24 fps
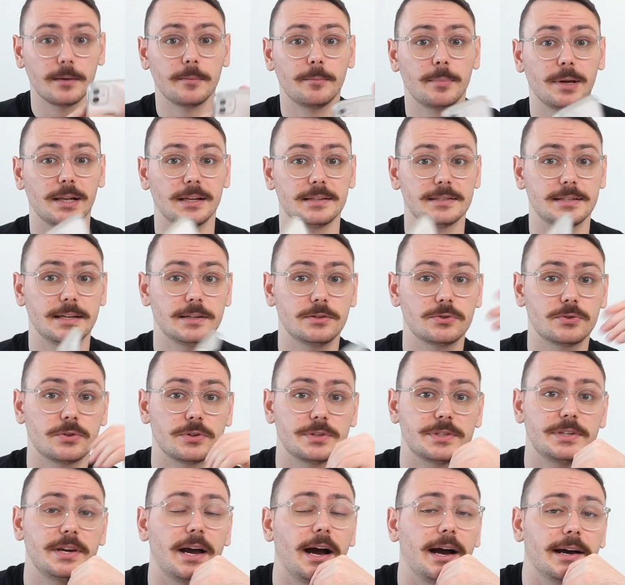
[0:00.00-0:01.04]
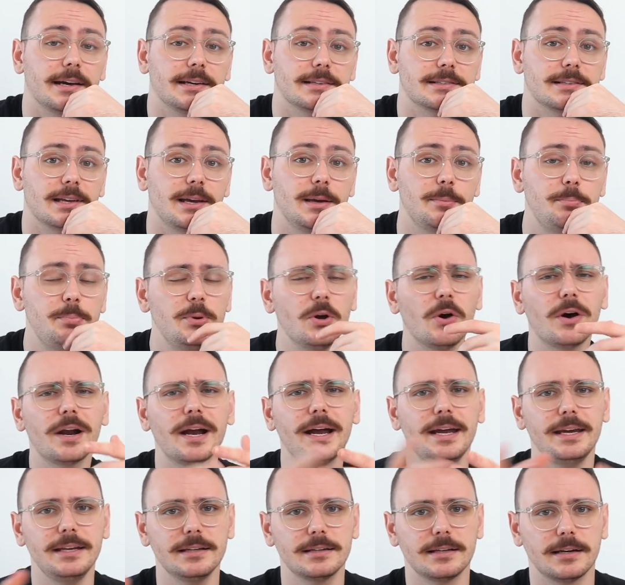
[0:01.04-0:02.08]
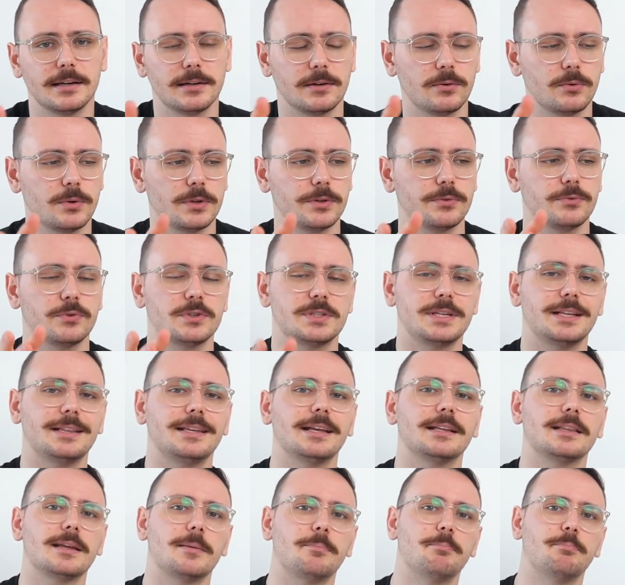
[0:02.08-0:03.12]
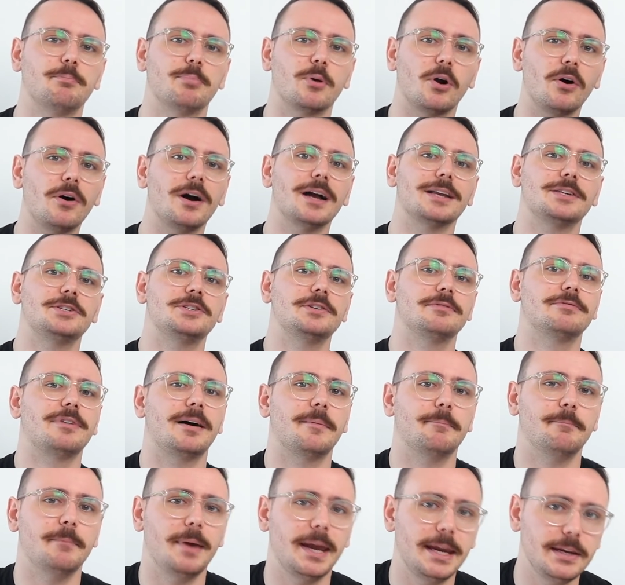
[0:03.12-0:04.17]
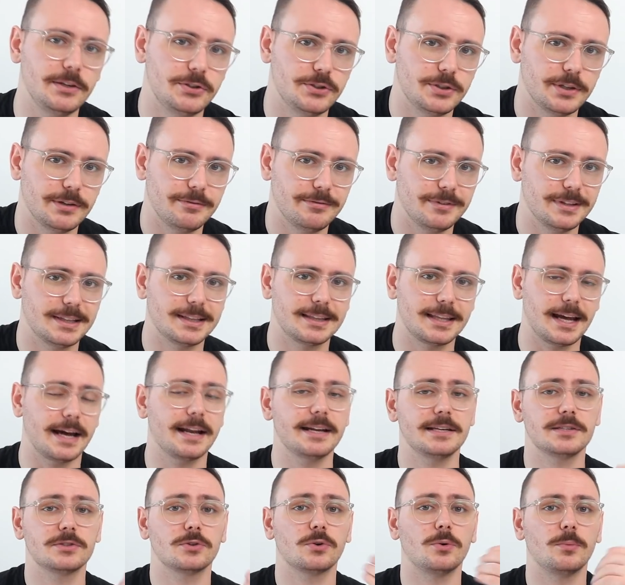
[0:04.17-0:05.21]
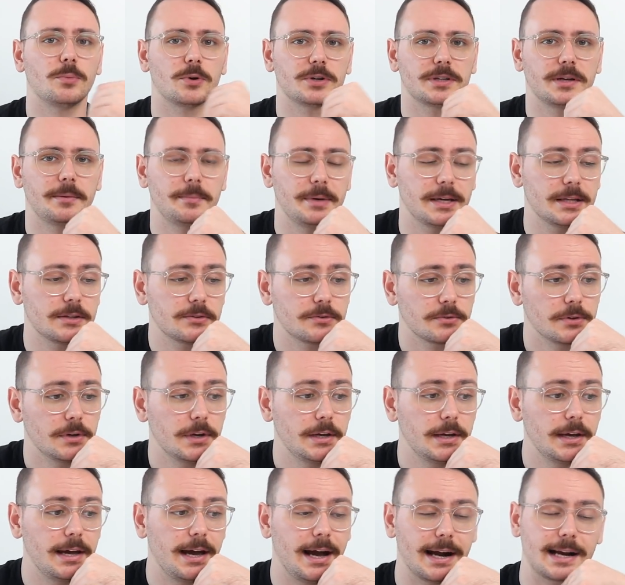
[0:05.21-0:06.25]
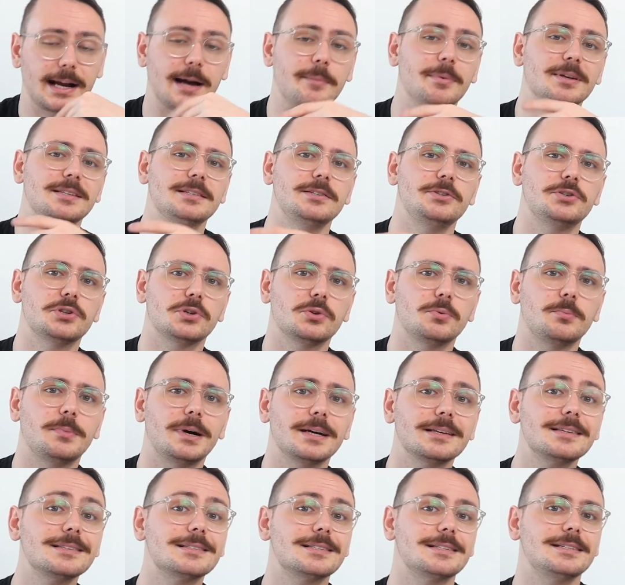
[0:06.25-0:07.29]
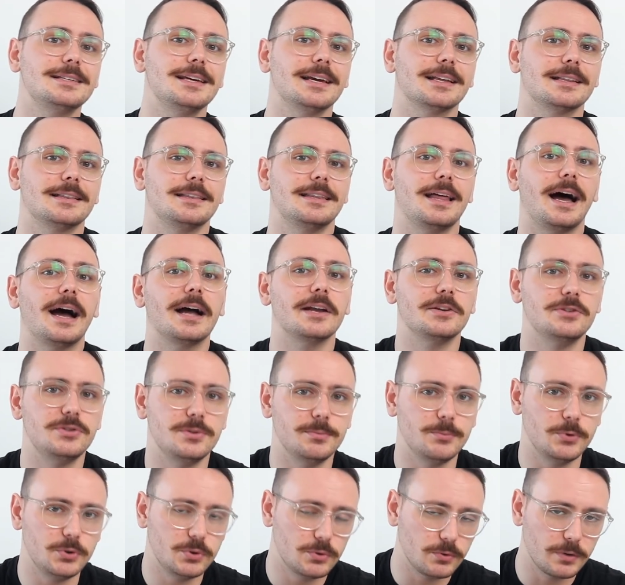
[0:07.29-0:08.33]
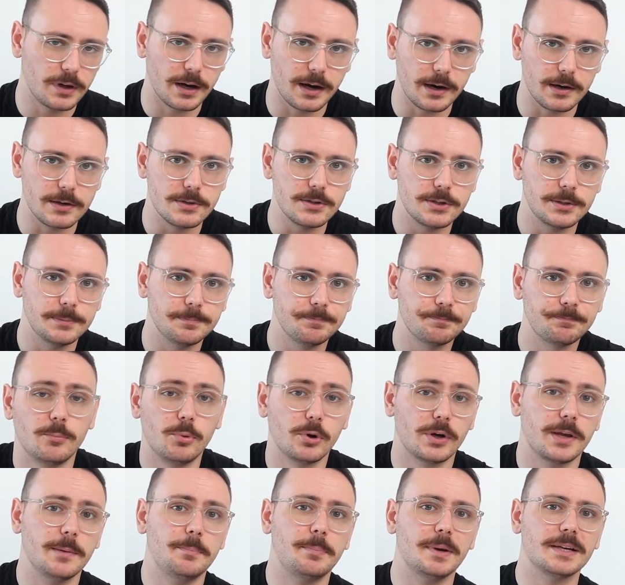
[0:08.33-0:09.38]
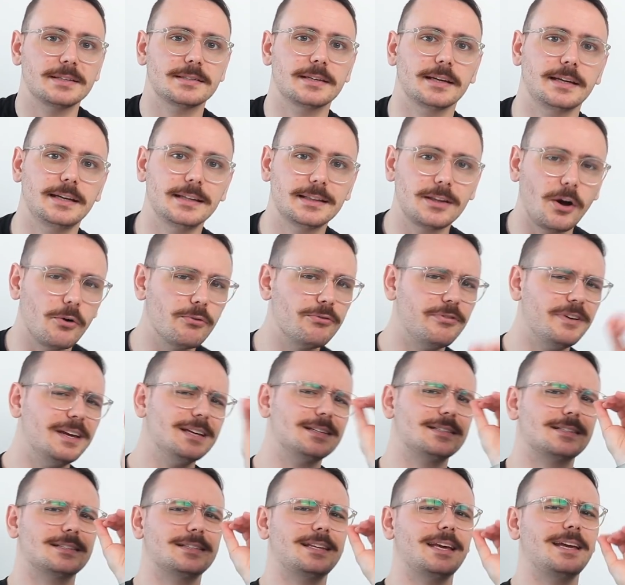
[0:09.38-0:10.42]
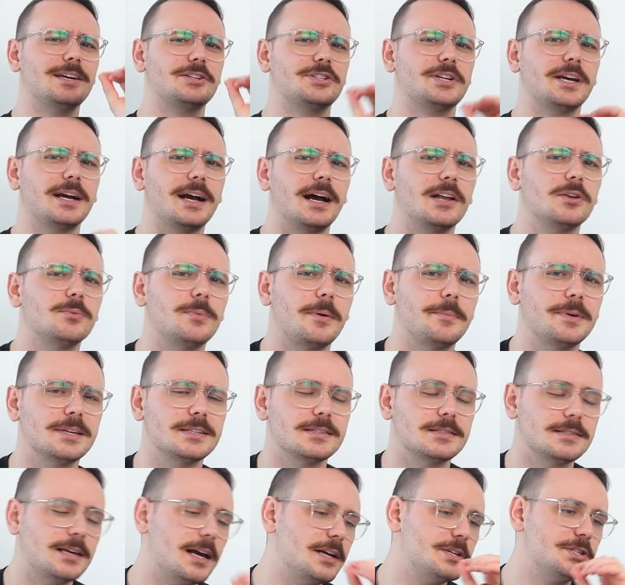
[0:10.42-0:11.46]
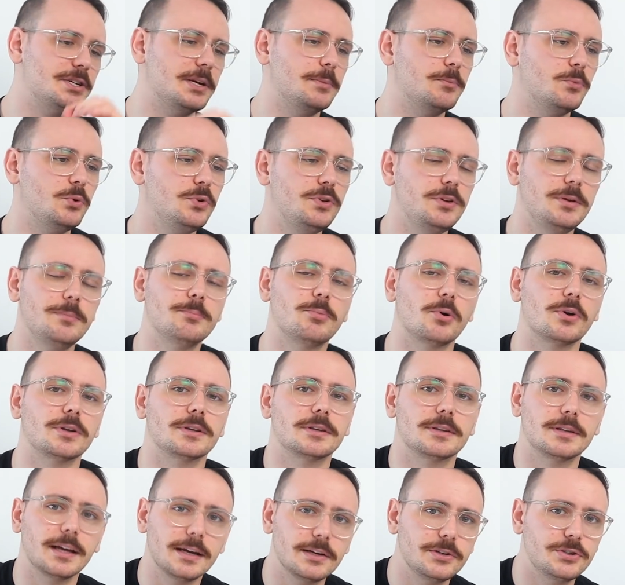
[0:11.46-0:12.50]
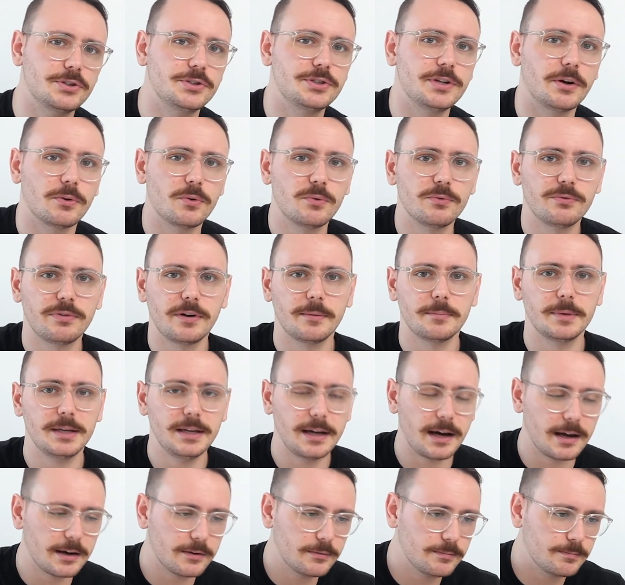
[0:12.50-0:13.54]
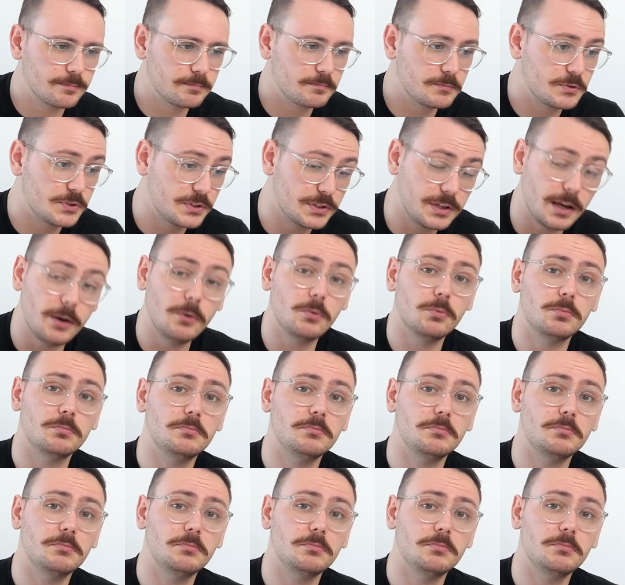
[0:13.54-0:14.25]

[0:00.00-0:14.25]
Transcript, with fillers: pelas redes sociais, né? E pior ainda, quando você tenta proativamente evitar esse comportamento, acaba sentindo uma ansiedade muito grande. Porque pensa que talvez tenha chegado uma mensagem muito importante de algum familiar seu